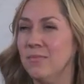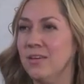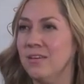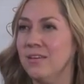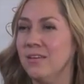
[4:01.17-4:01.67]

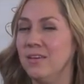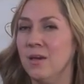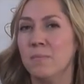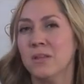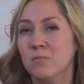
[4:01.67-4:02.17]

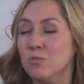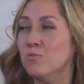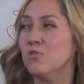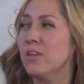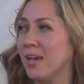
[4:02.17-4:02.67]
y, aprendemos
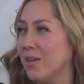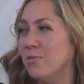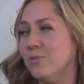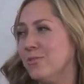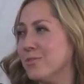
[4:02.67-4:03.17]
mucho de cada
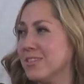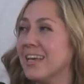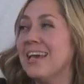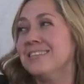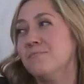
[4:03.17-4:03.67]
uno.
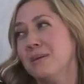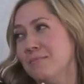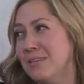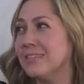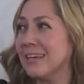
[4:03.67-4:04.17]
Entonces, eso
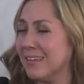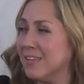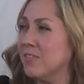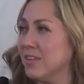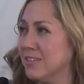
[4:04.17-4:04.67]
para mí es la
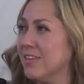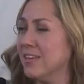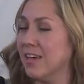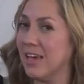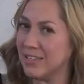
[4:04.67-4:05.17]
gran diferencia
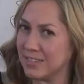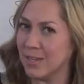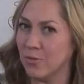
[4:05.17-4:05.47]
de este